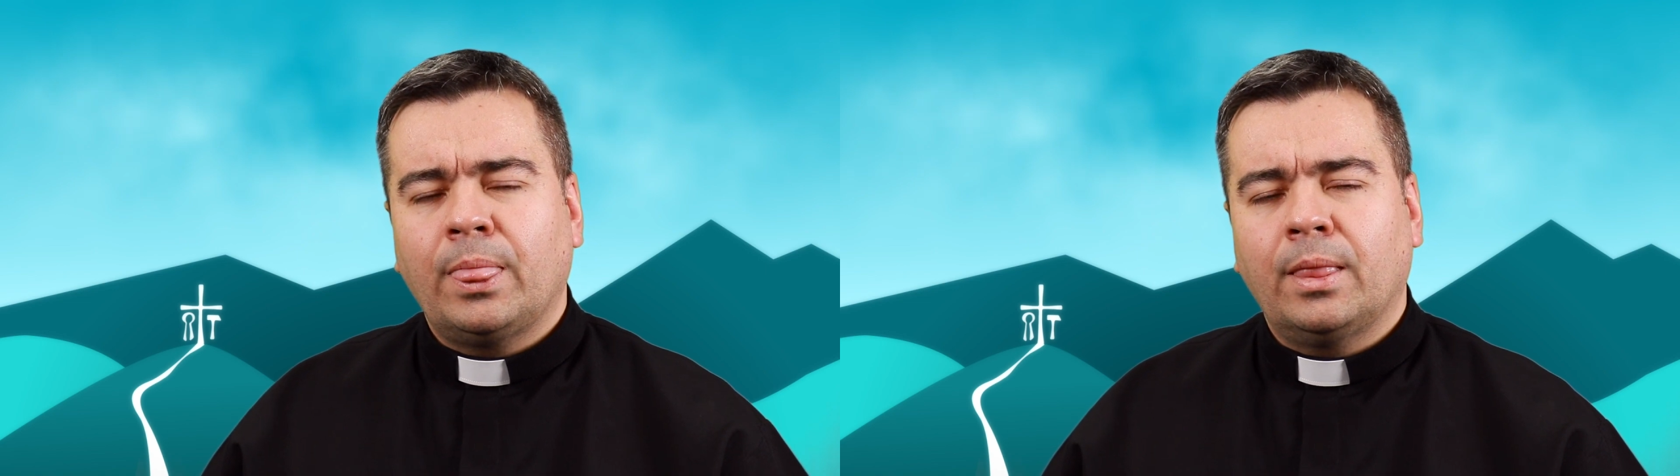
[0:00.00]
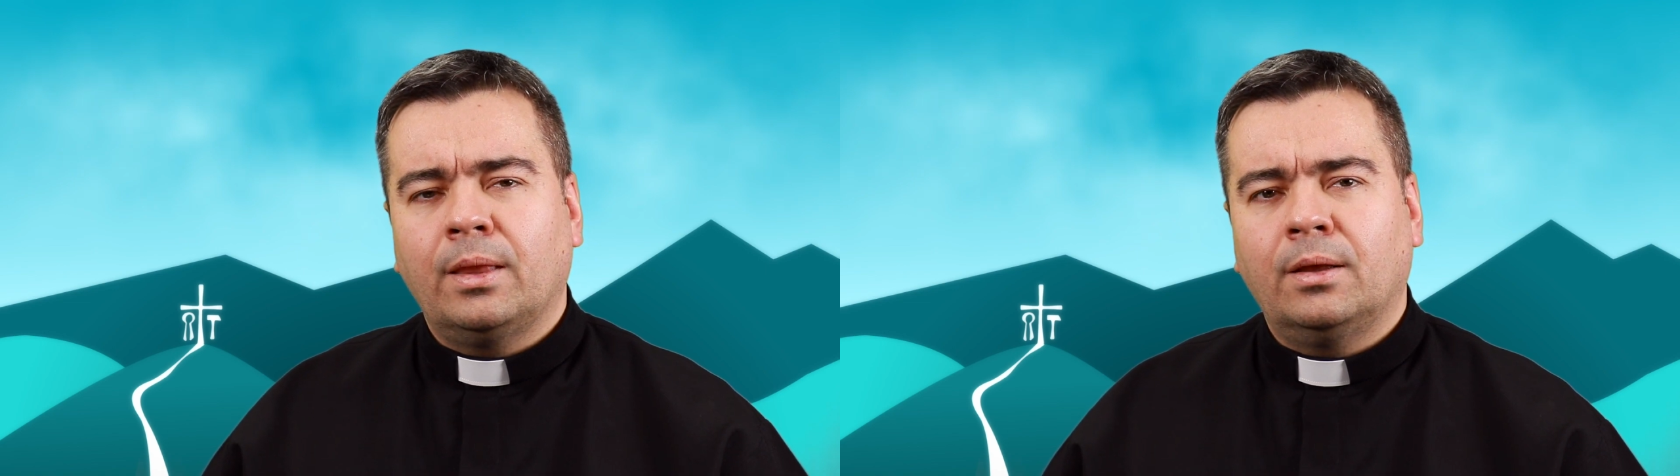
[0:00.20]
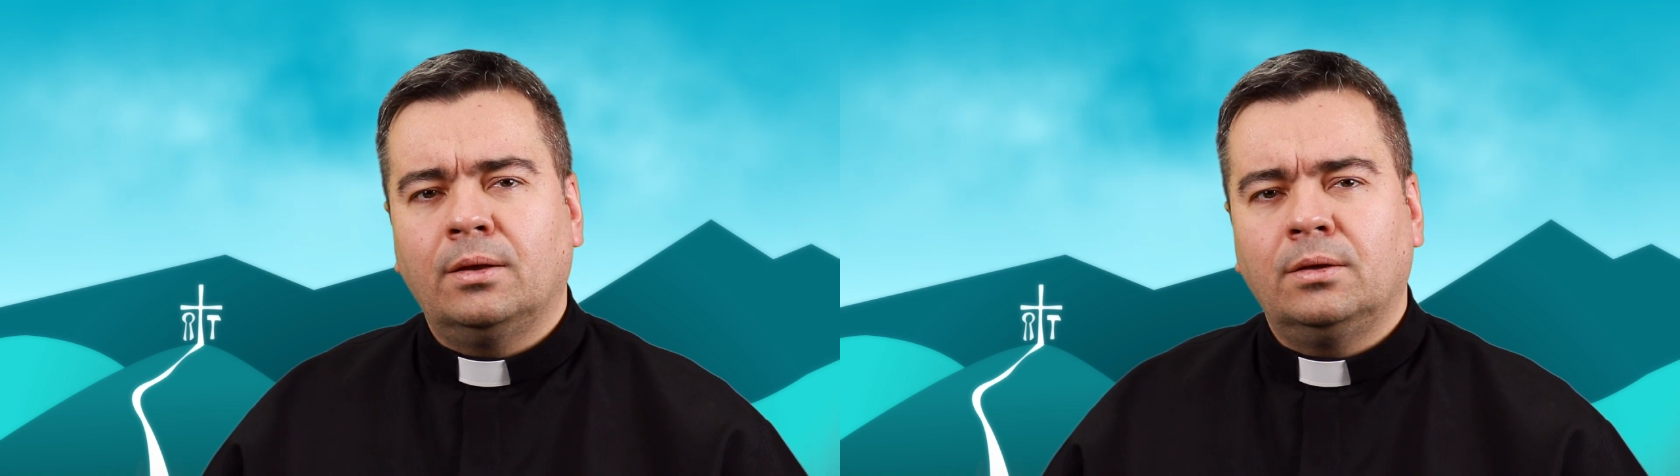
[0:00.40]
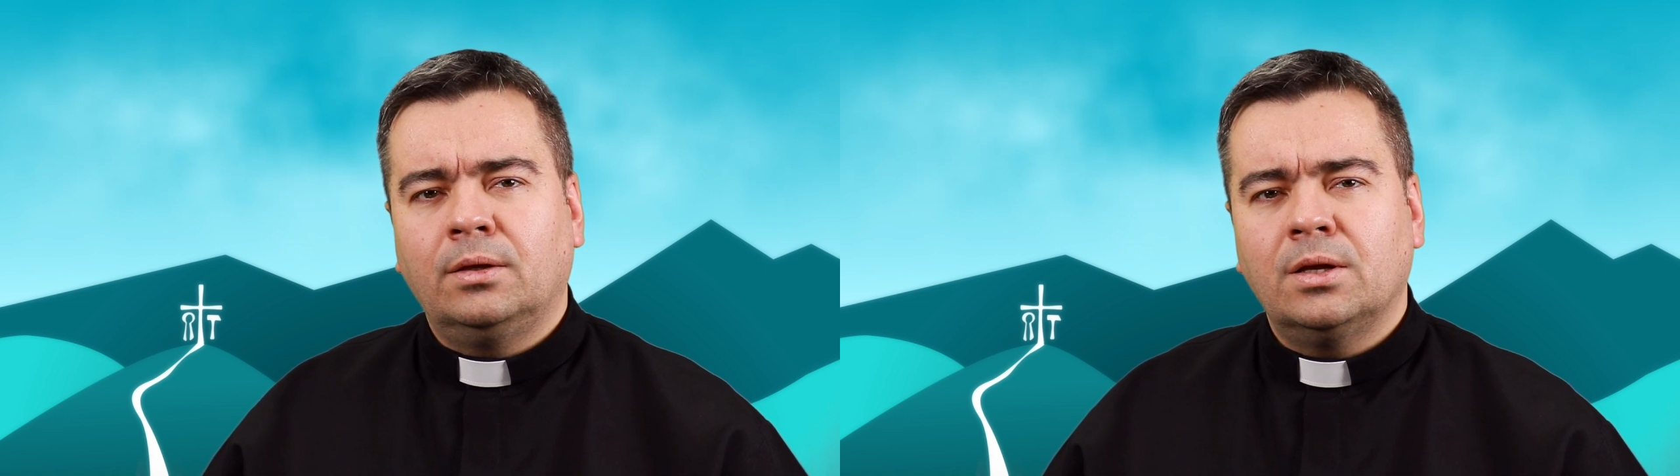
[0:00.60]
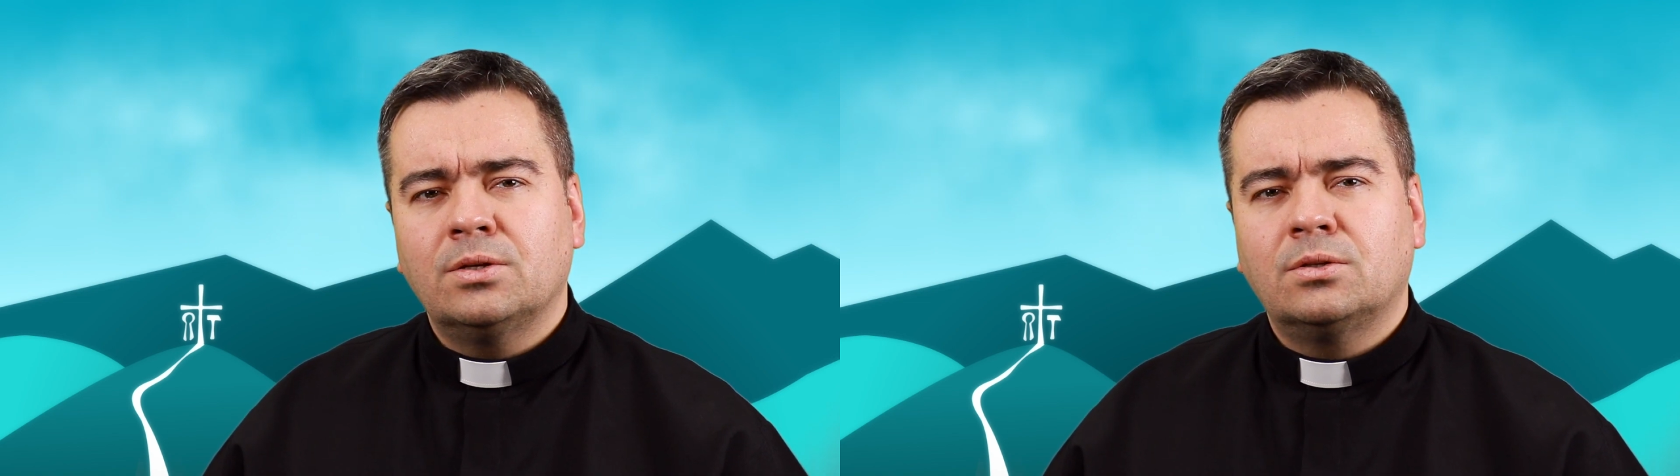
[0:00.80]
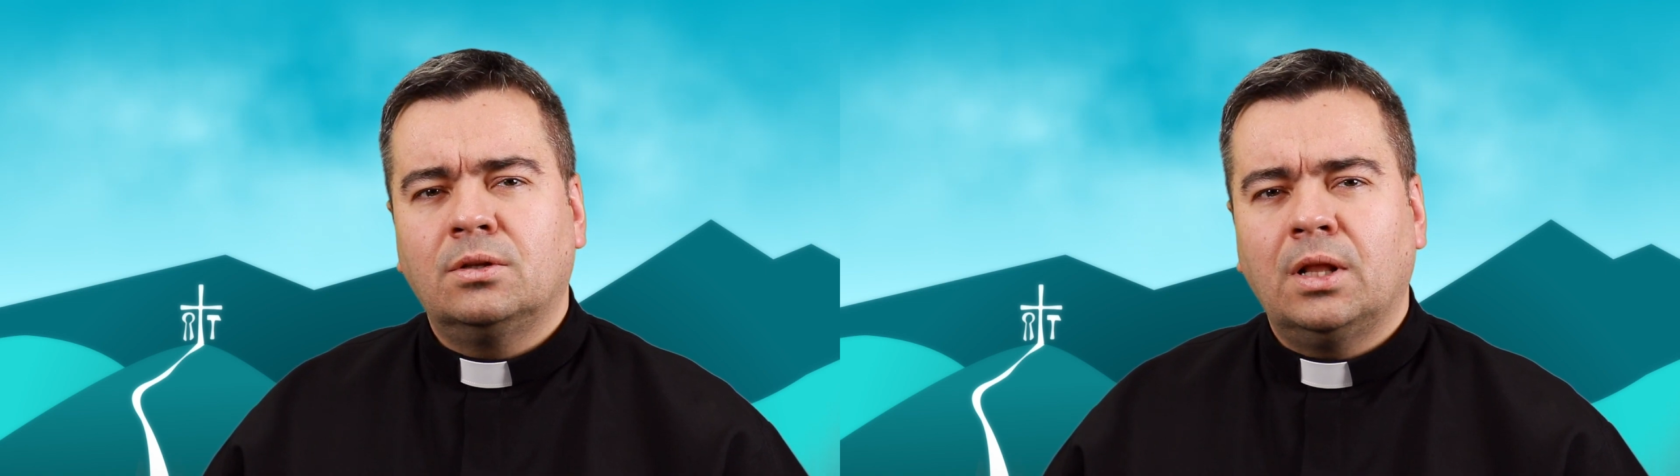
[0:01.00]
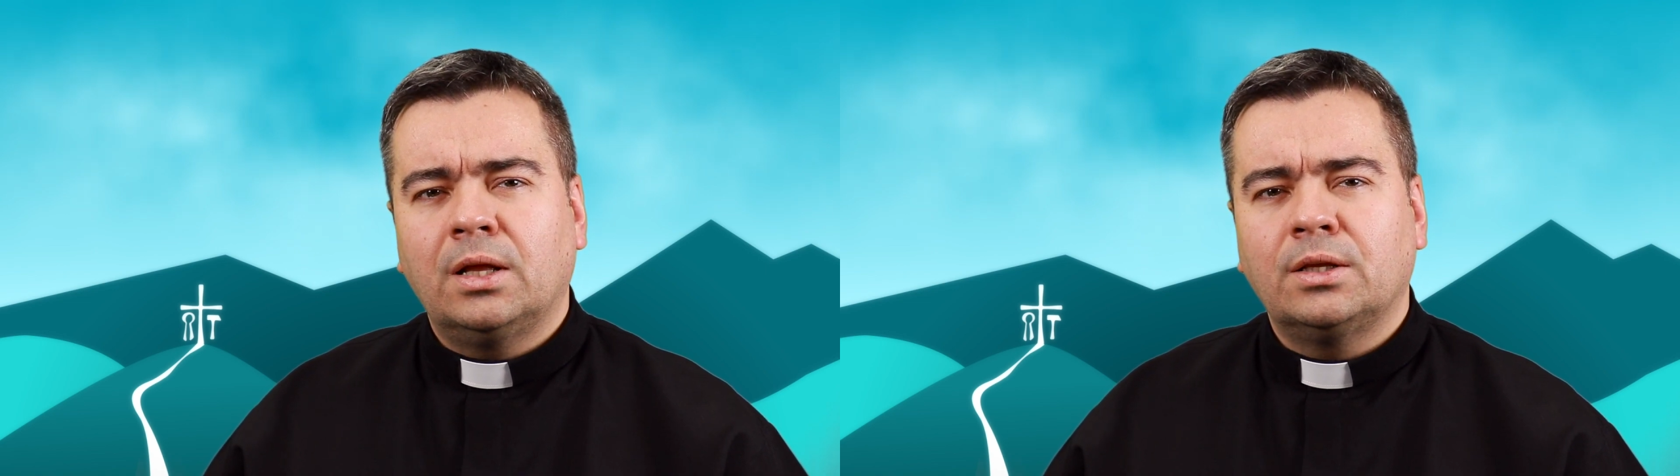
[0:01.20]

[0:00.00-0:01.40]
mm, jest dla